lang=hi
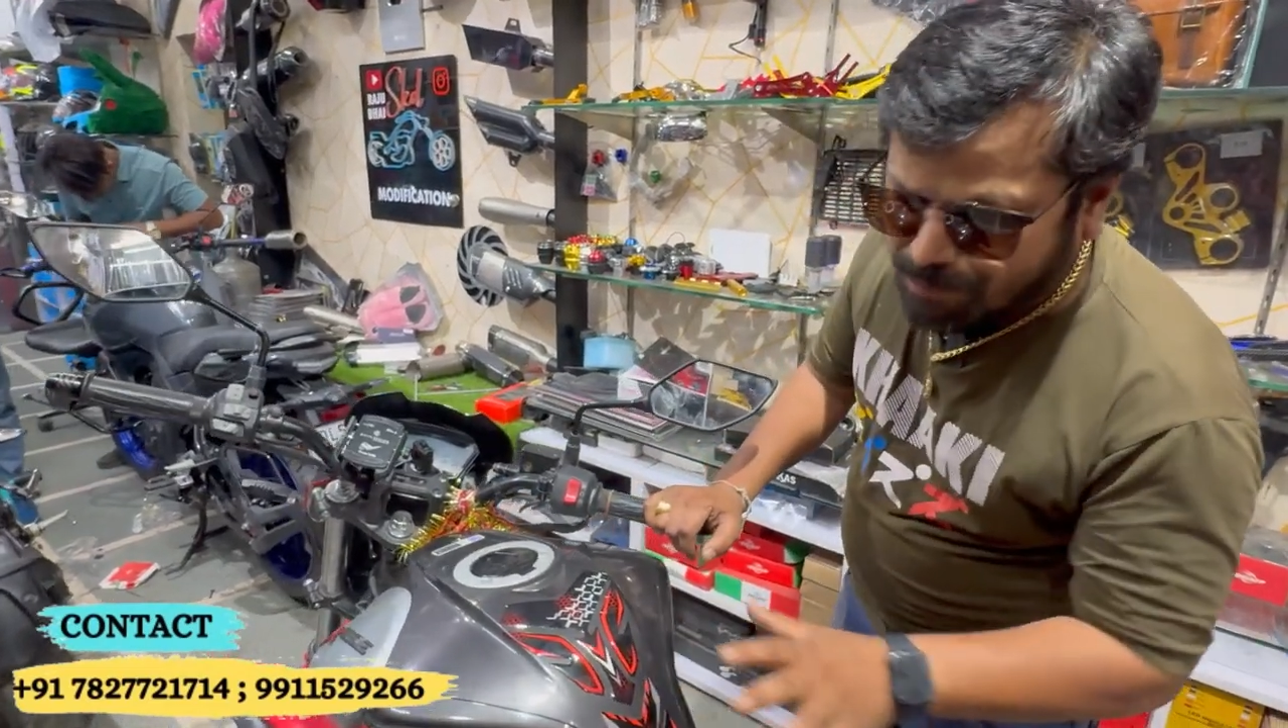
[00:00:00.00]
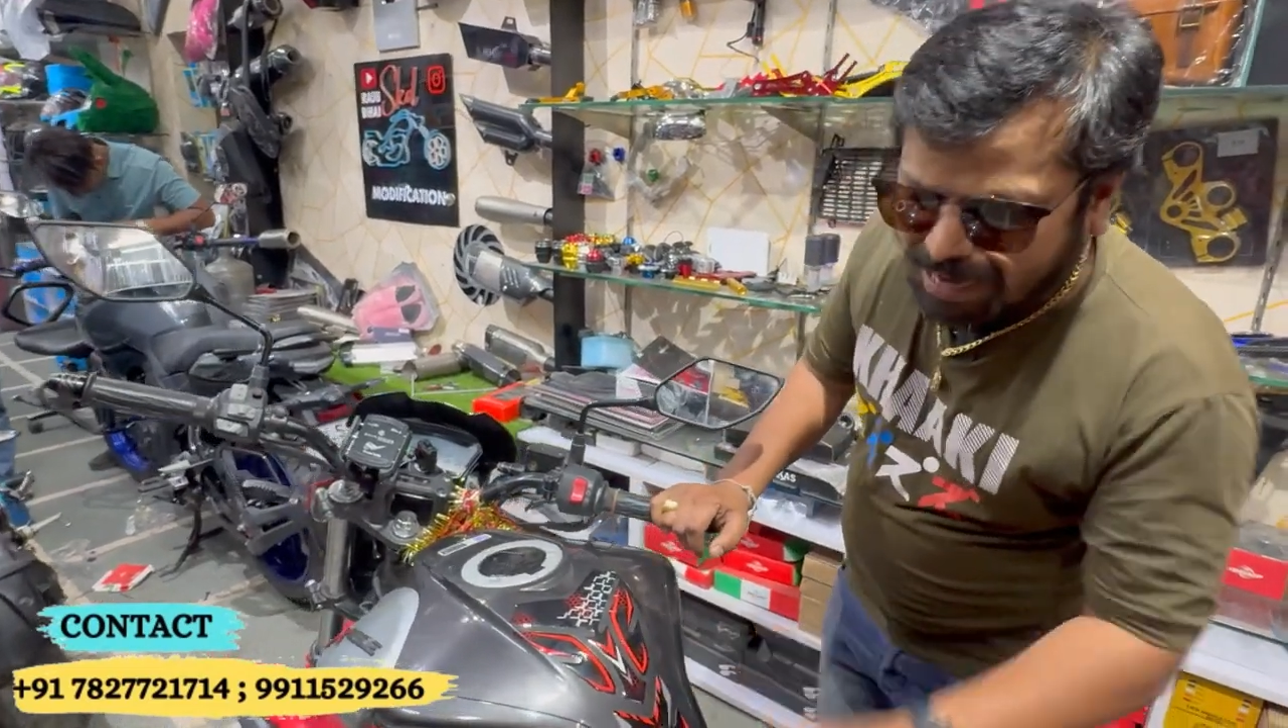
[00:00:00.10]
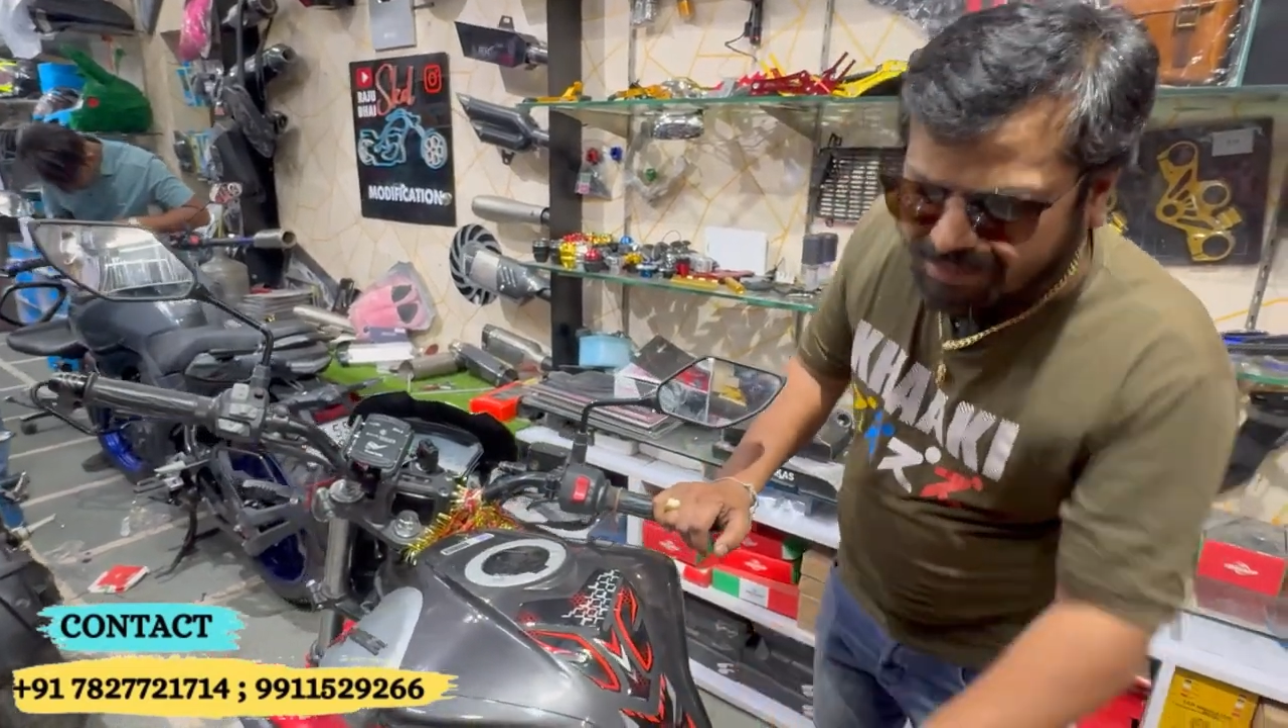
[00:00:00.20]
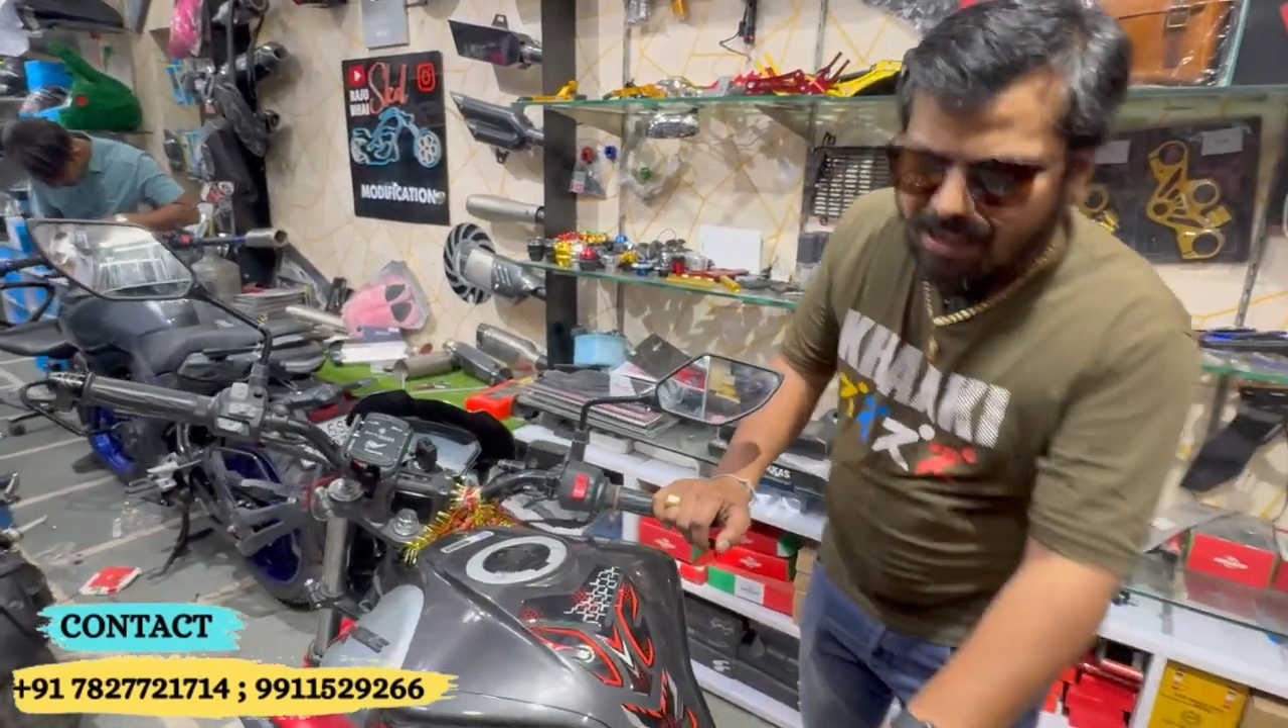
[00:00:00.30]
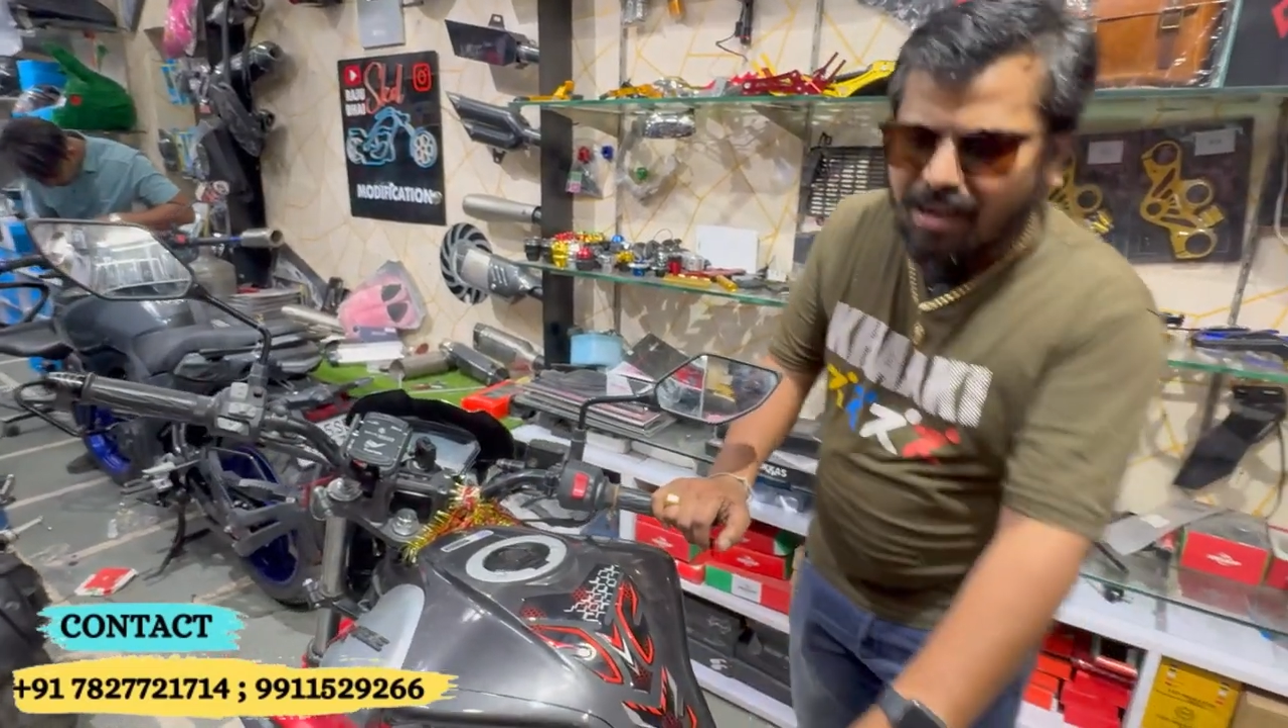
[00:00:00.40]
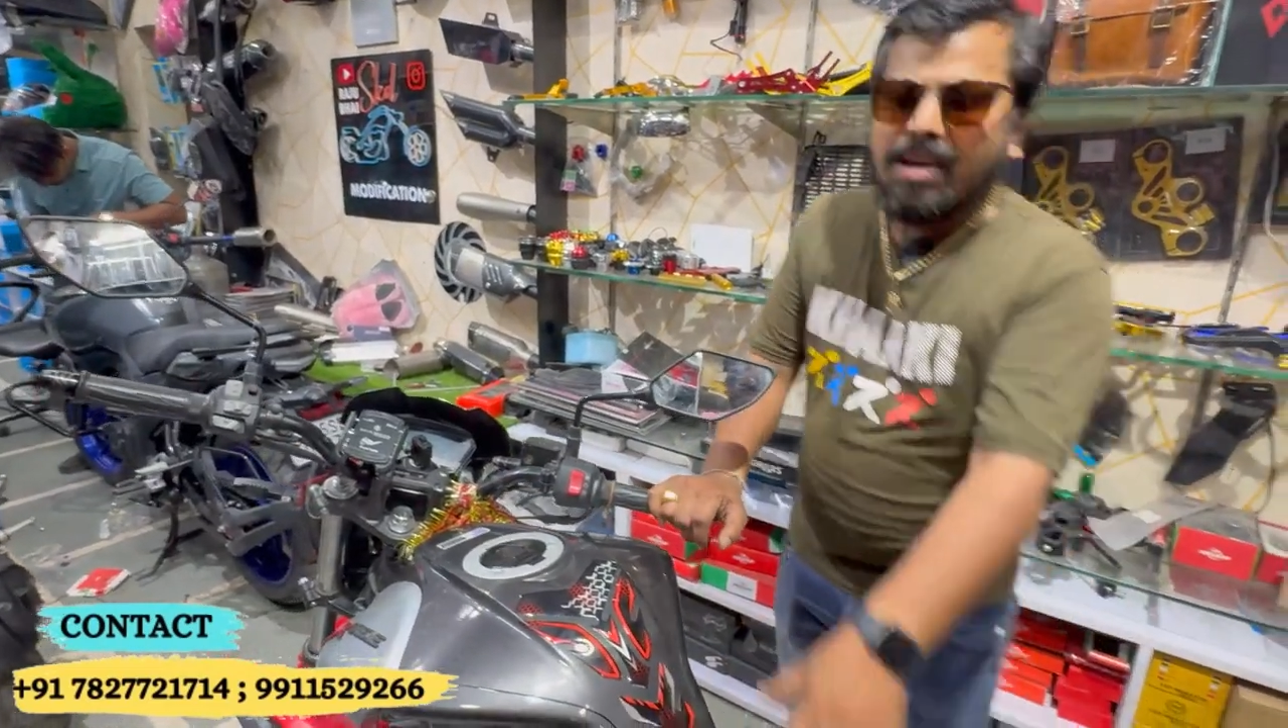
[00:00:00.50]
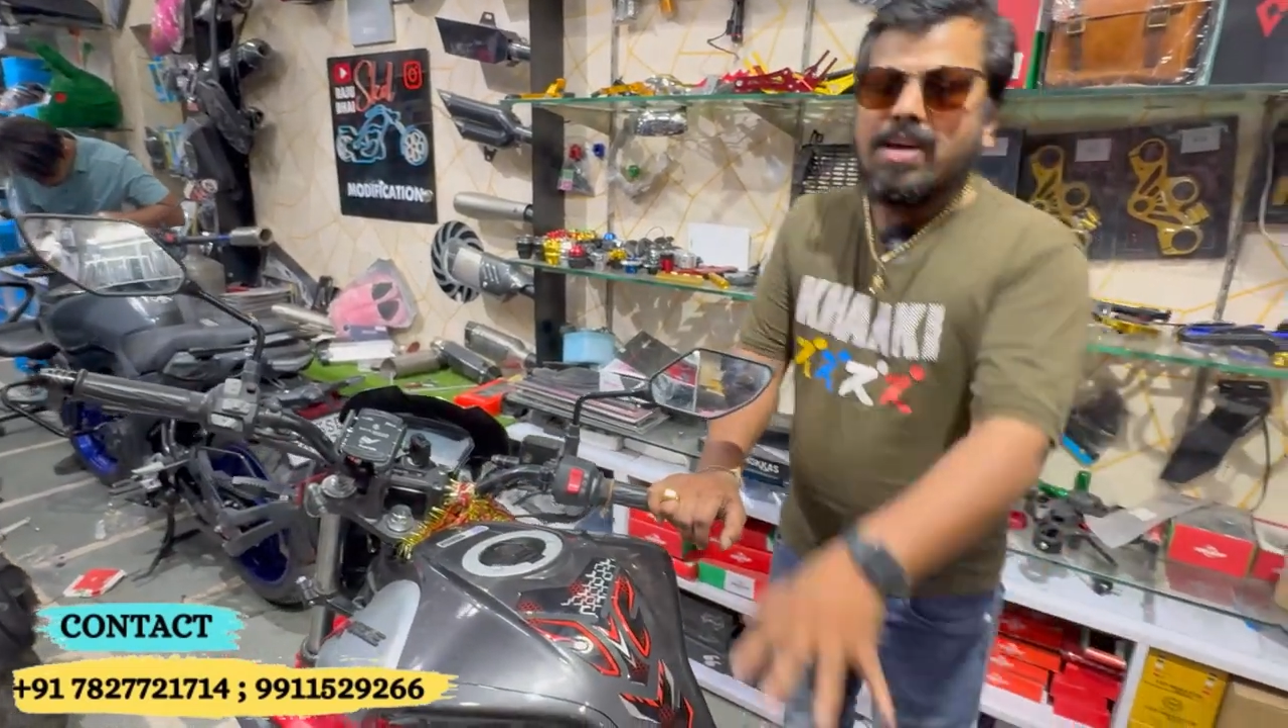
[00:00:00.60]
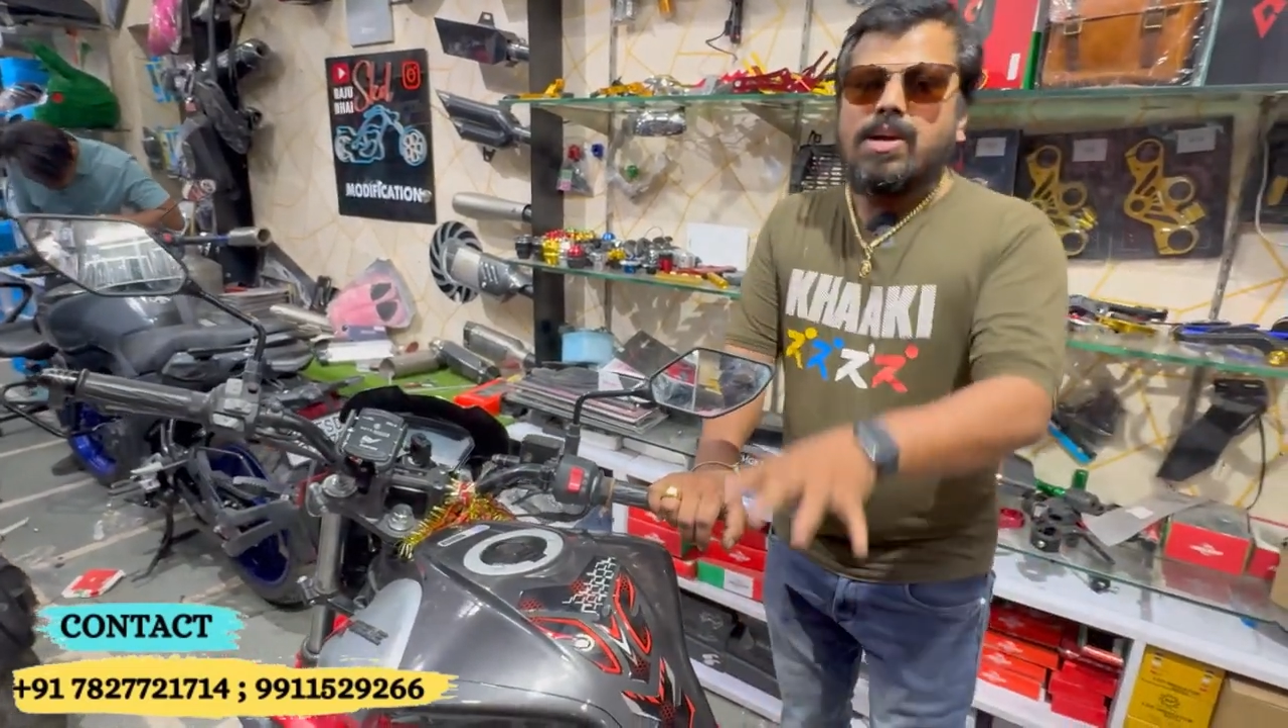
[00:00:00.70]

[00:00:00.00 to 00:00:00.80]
जो बैठते ना